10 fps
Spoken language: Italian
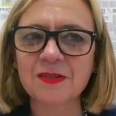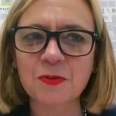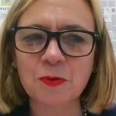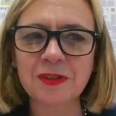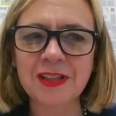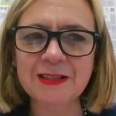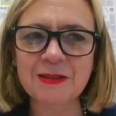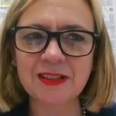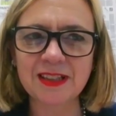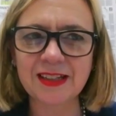suo
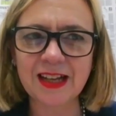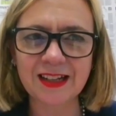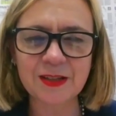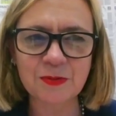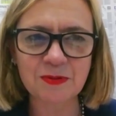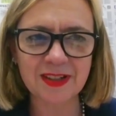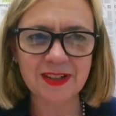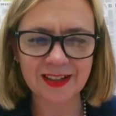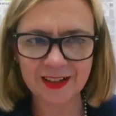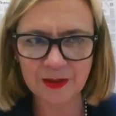testo teatrale sul,
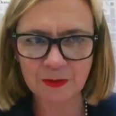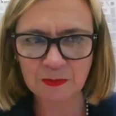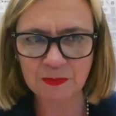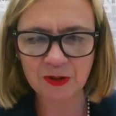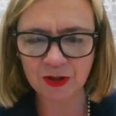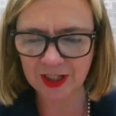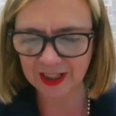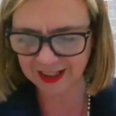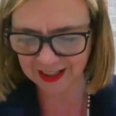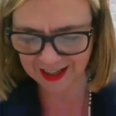sul
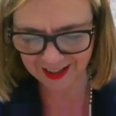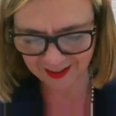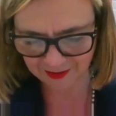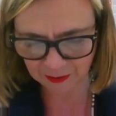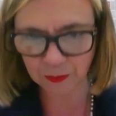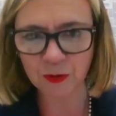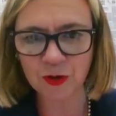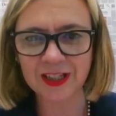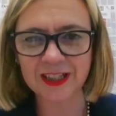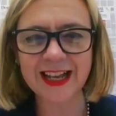PC che tu non
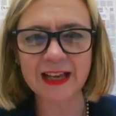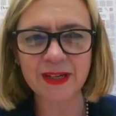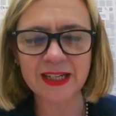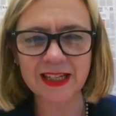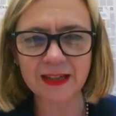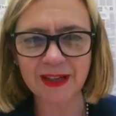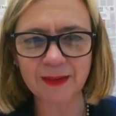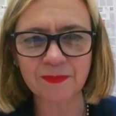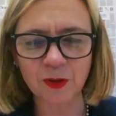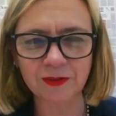ci crederai Maria,
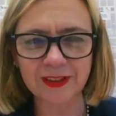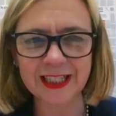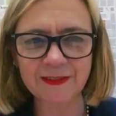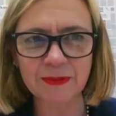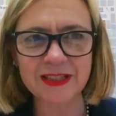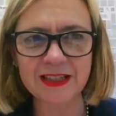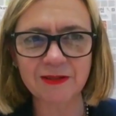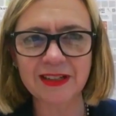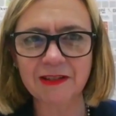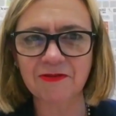ma conteneva
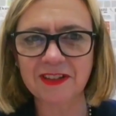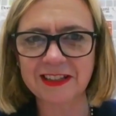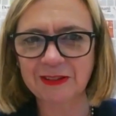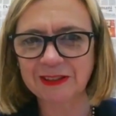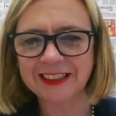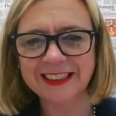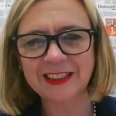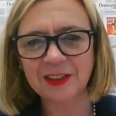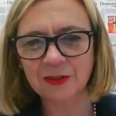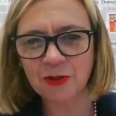persino dell'affetto.
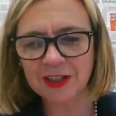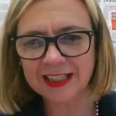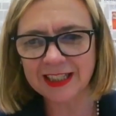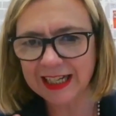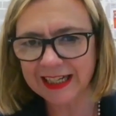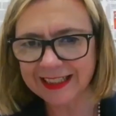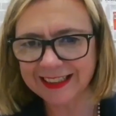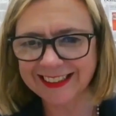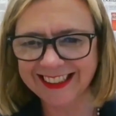Non ci crederai.